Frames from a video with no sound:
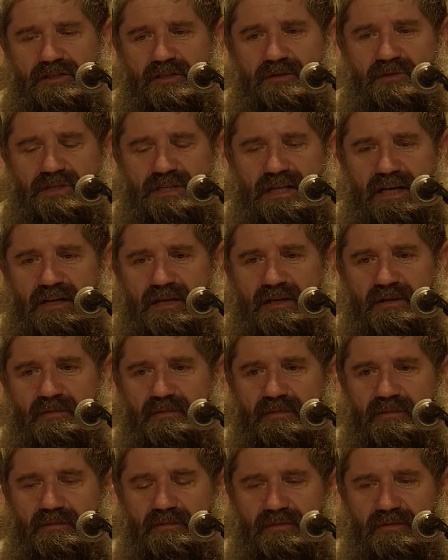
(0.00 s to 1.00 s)
E, czymś
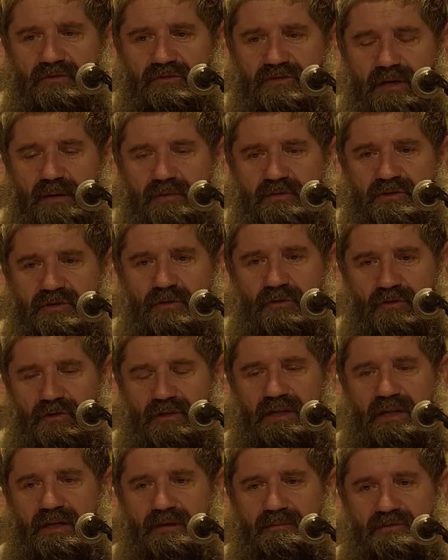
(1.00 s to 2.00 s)
takim już
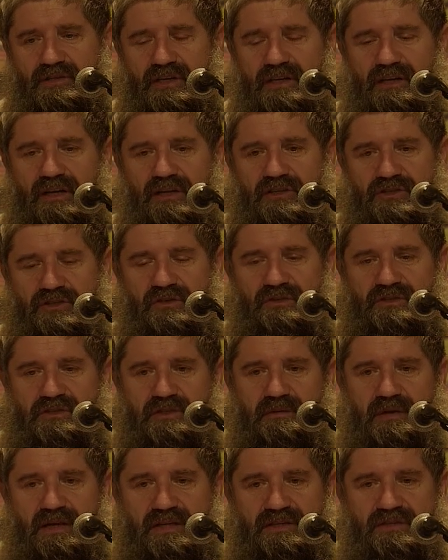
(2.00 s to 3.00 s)
absolutnie
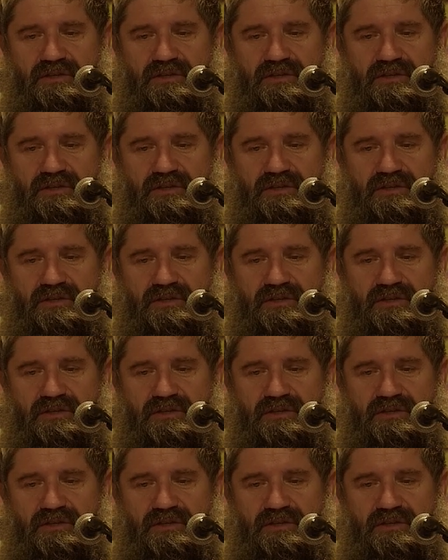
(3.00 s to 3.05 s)
przekraczającym